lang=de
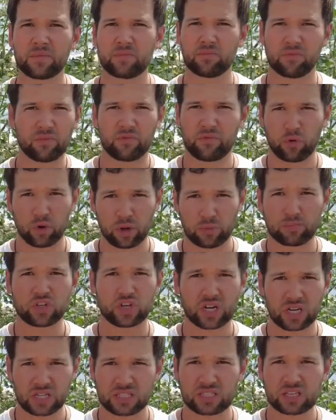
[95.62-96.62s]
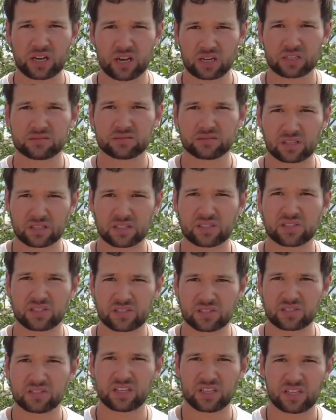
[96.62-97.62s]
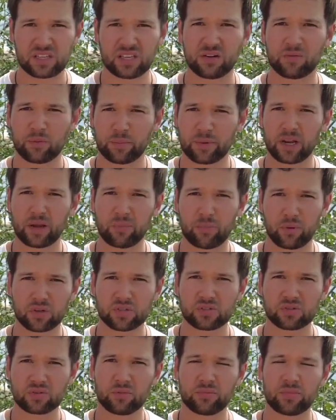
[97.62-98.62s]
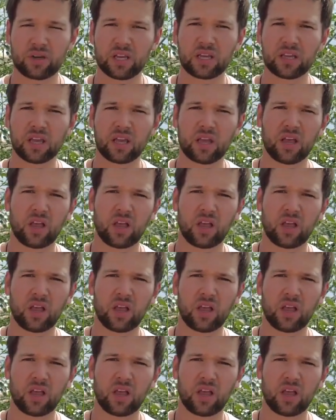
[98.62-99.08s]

vorher Bescheid sagen, dass es nicht irgendwo bei der Post rumliegt.